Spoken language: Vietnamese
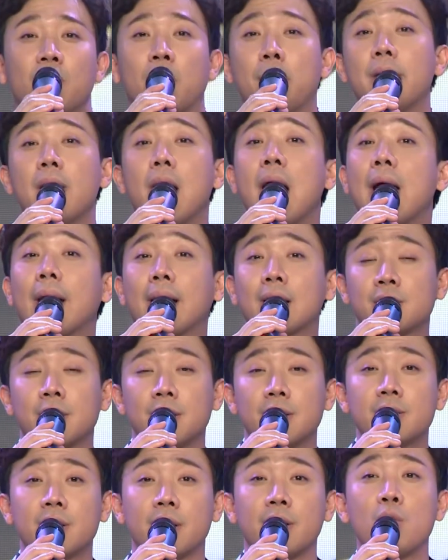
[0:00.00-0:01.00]
Và bây giờ hai ca
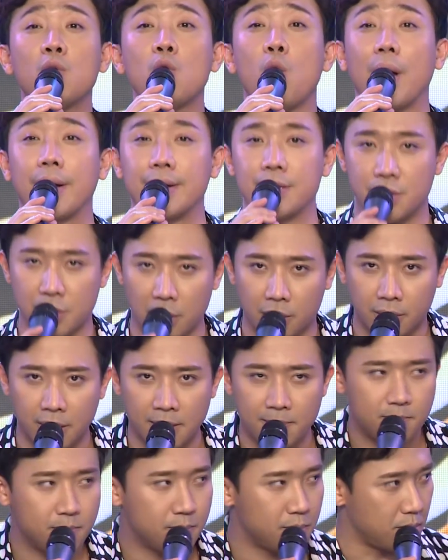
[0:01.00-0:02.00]
sĩ sẽ đấu loại trực
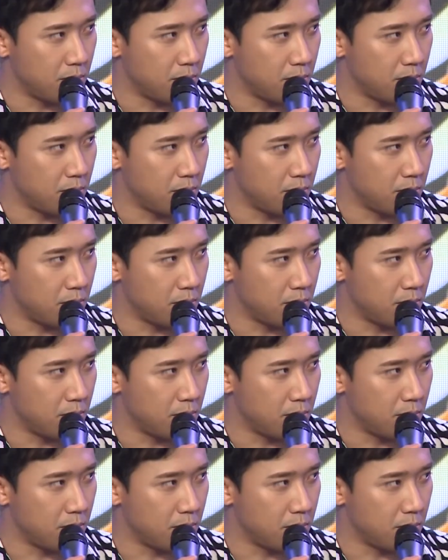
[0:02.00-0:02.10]
tiếp.